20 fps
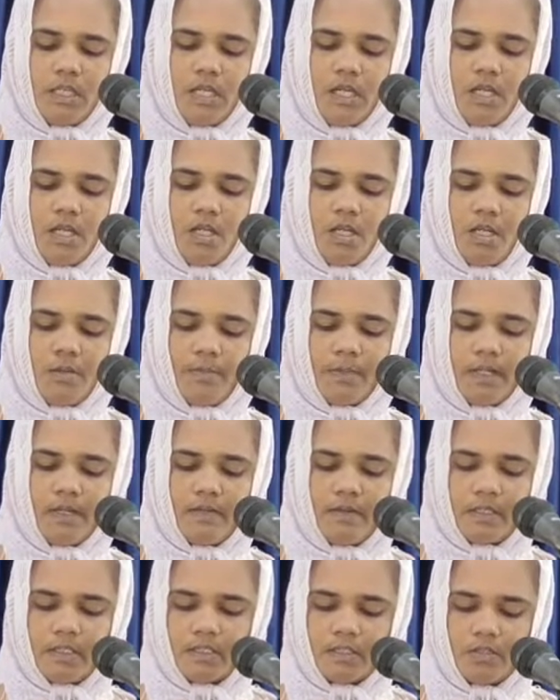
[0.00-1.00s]
ప్రవక్తడు
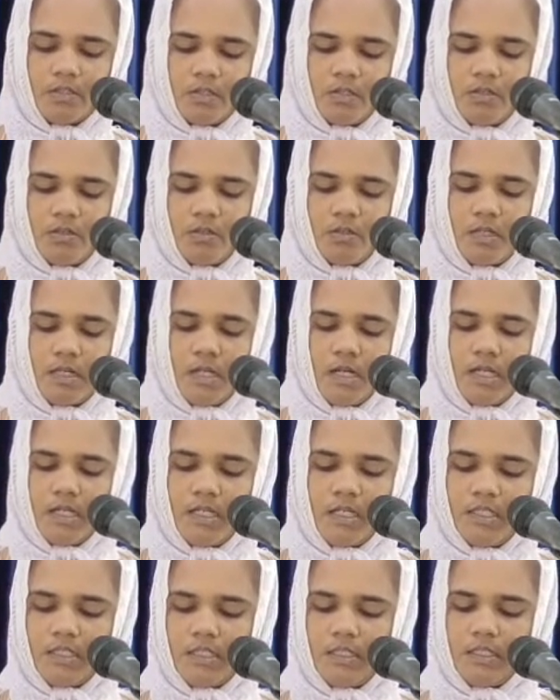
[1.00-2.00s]
ప్రవక్తుడు ఉన్నాడని
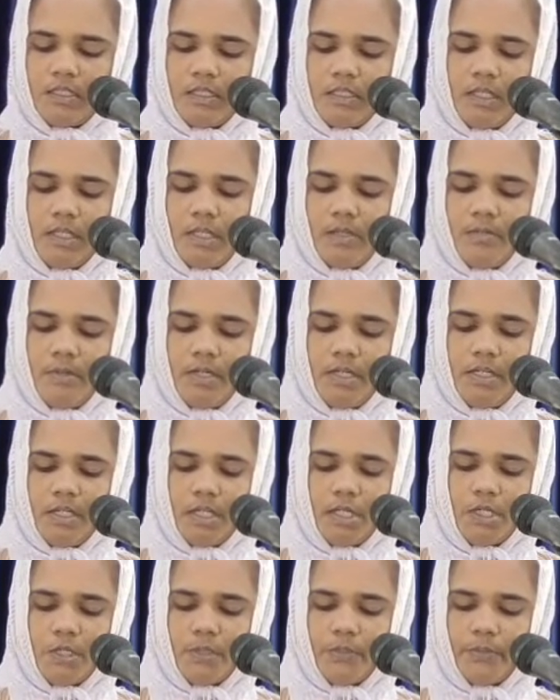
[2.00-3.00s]
అతనికి
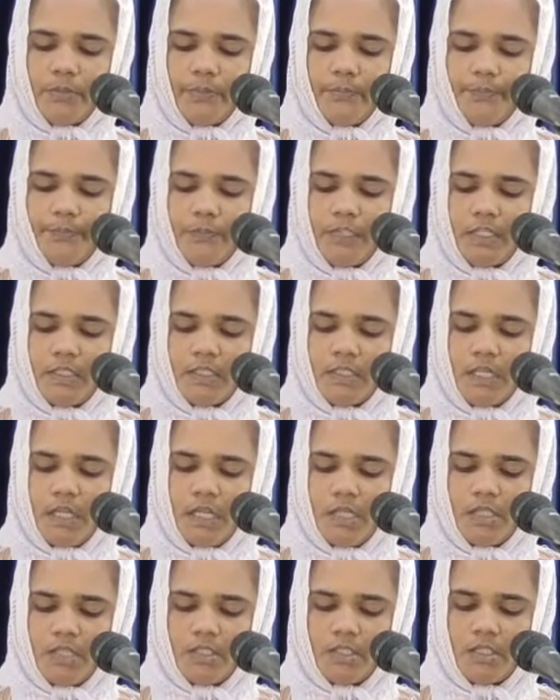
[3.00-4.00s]
తెలియబడినట్లు నా
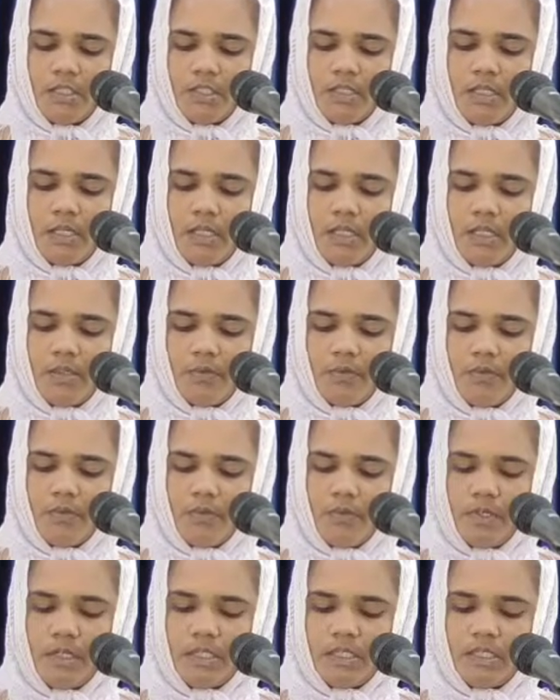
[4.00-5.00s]
యొద్దకు రానిమ్ము
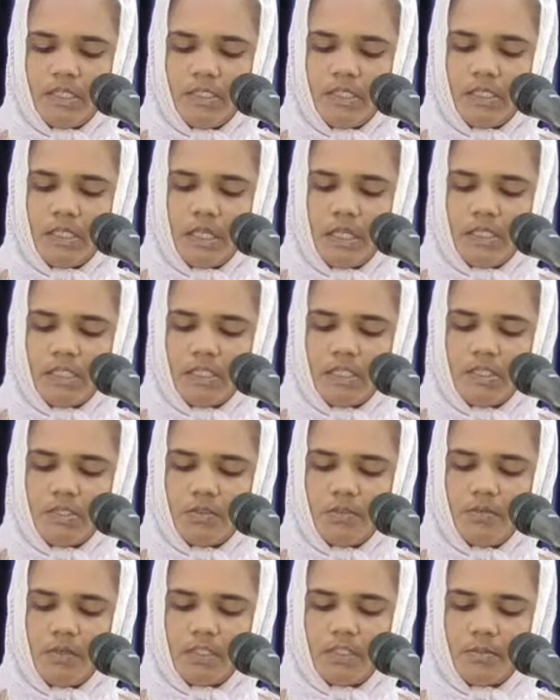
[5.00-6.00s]
అతని
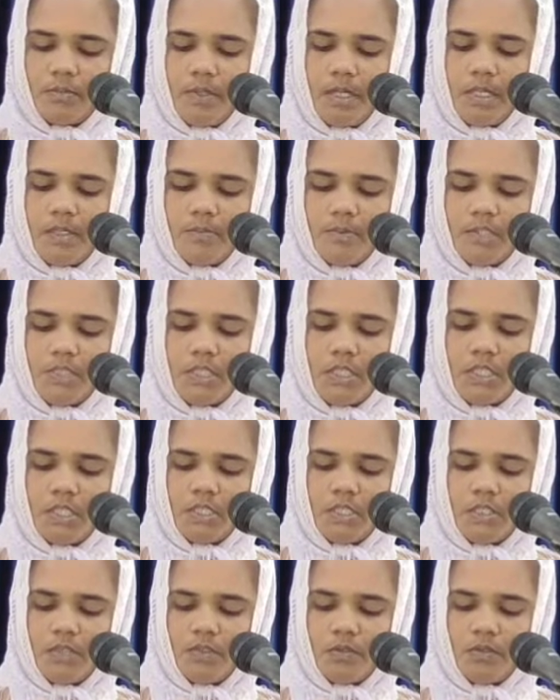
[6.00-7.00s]
రాజునకు వర్తమానము
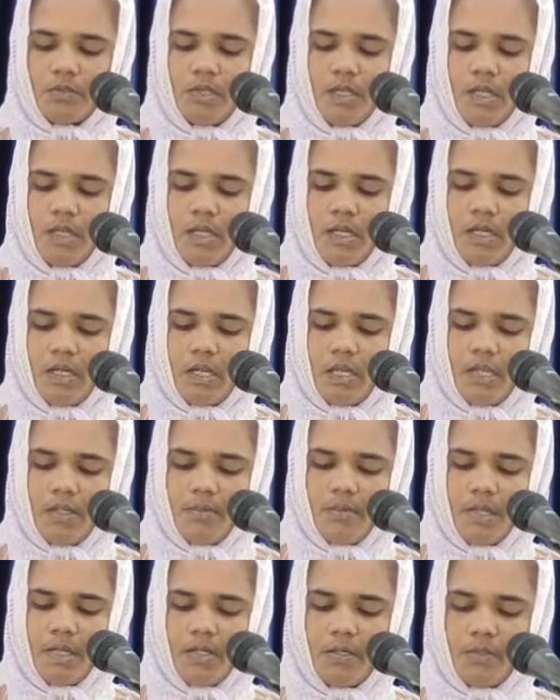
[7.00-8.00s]
చేసెను
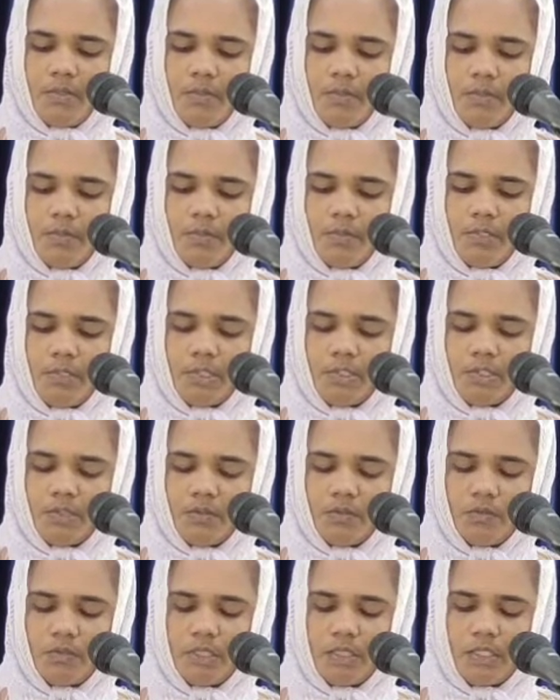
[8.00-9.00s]
నయమాను
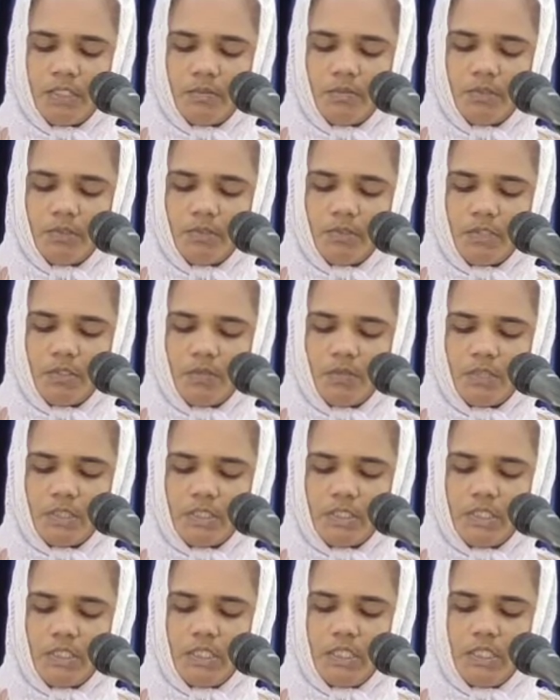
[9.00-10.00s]
గుర్రములతోనూ రథముతోనూ
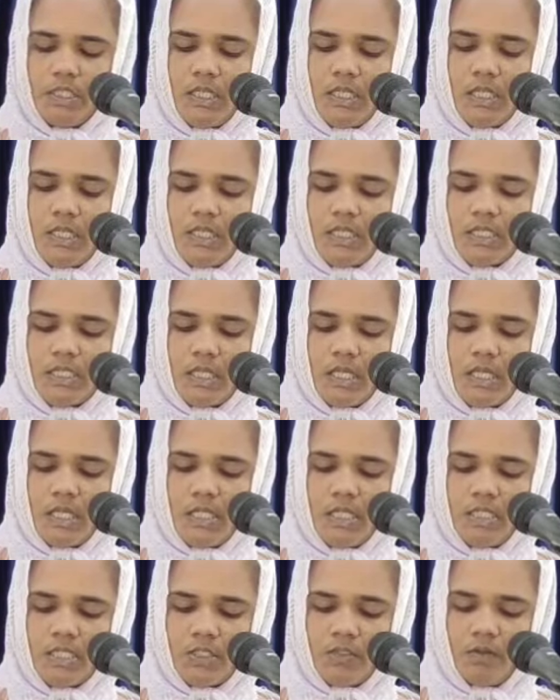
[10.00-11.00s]
వచ్చి ఎలీషా
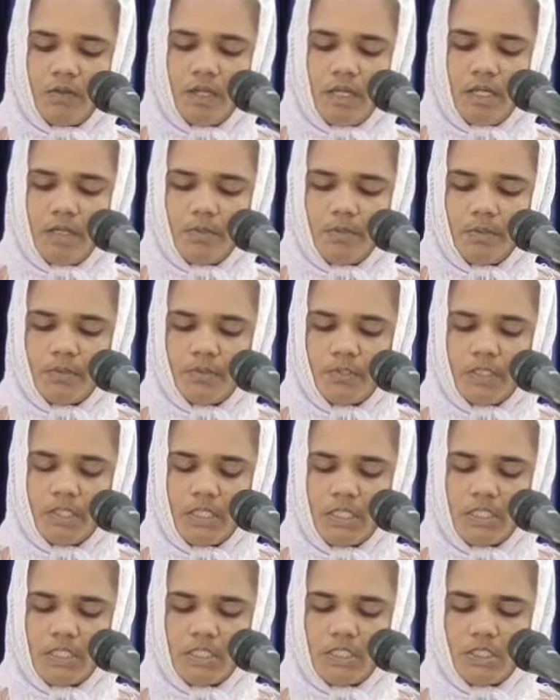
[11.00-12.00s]
ఇంటి ద్వారం ఉందర
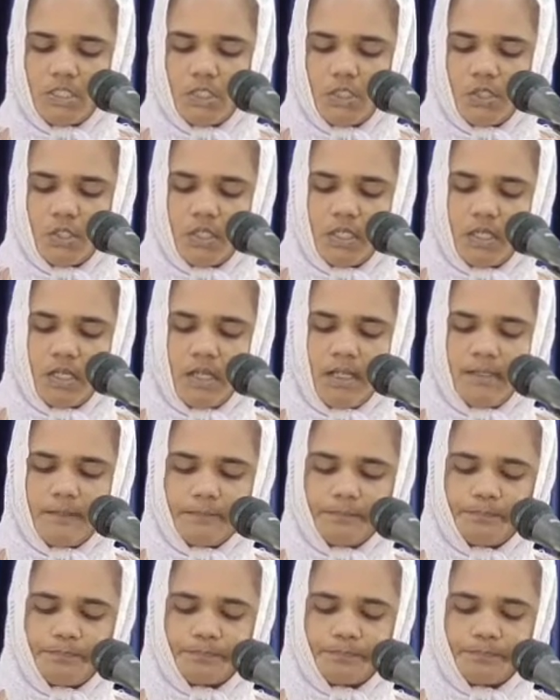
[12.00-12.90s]
నిలిచి ఉండగా